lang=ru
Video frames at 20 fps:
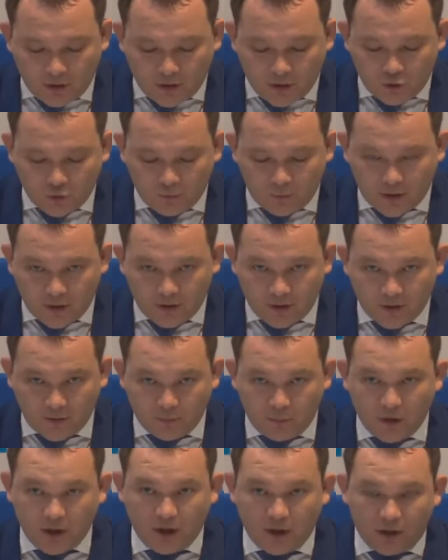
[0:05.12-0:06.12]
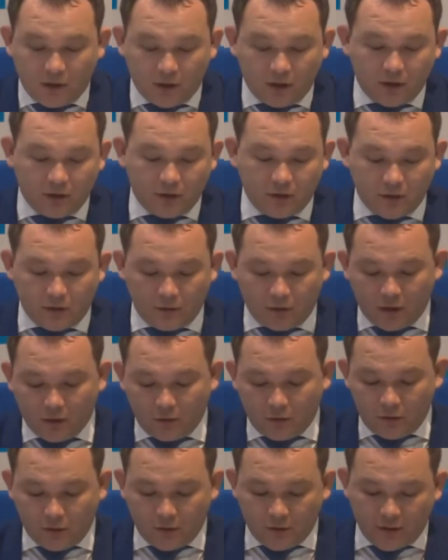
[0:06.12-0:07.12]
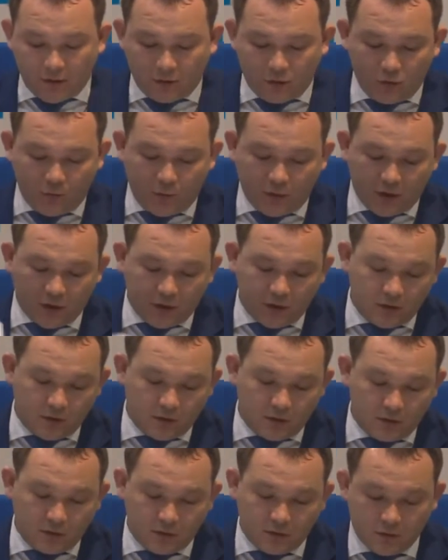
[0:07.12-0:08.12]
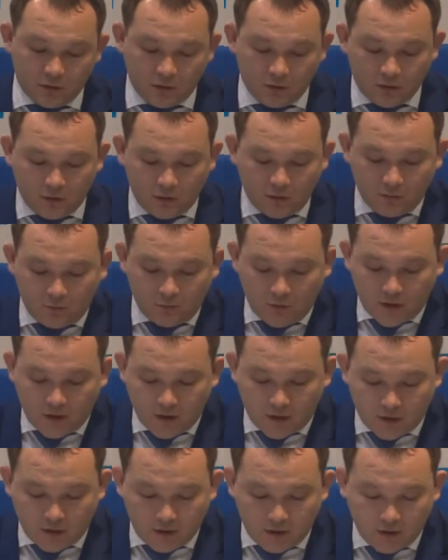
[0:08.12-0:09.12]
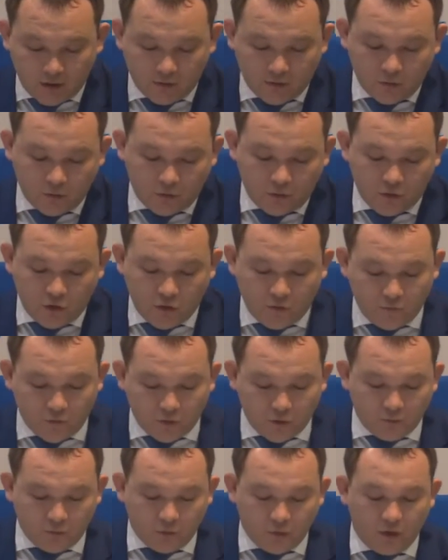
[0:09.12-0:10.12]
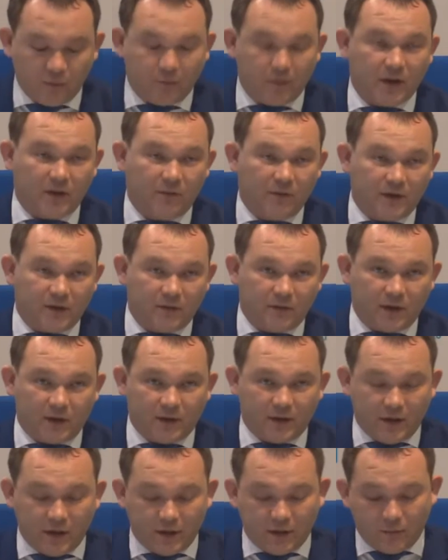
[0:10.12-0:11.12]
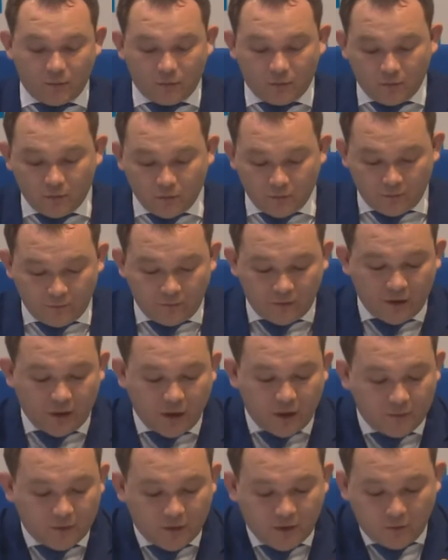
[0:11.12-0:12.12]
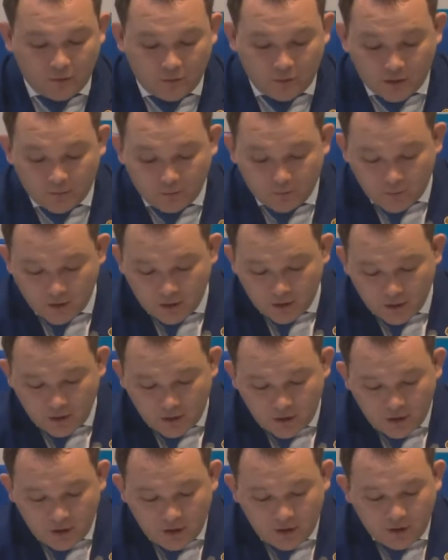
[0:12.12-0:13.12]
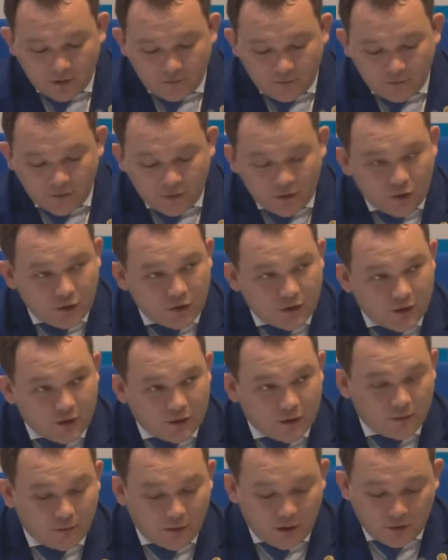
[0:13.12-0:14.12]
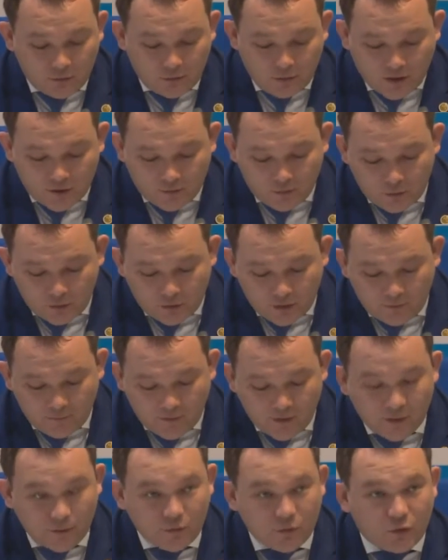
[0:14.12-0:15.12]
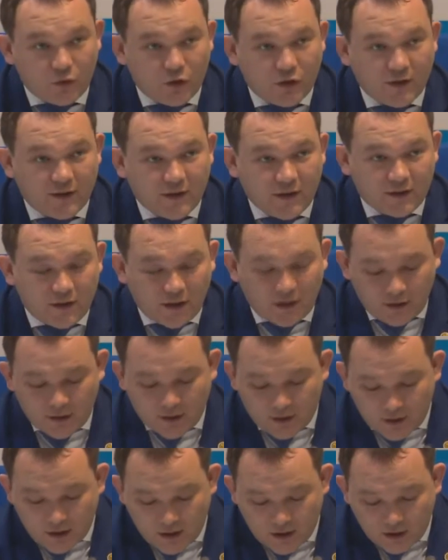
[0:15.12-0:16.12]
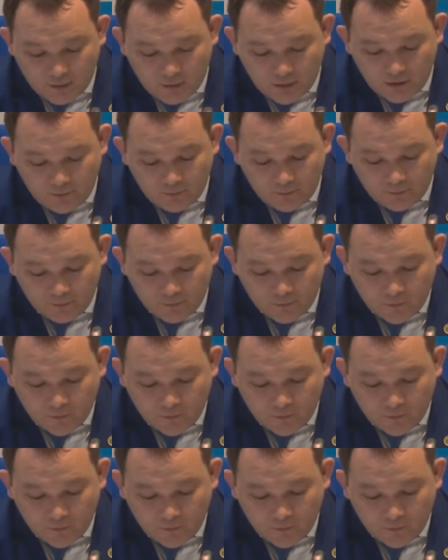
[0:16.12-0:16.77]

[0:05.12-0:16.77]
хочу пройтись по отделу контроля закупок по 44 и по 223 федеральным законам. В 2016 году рассмотрено 861 жалобы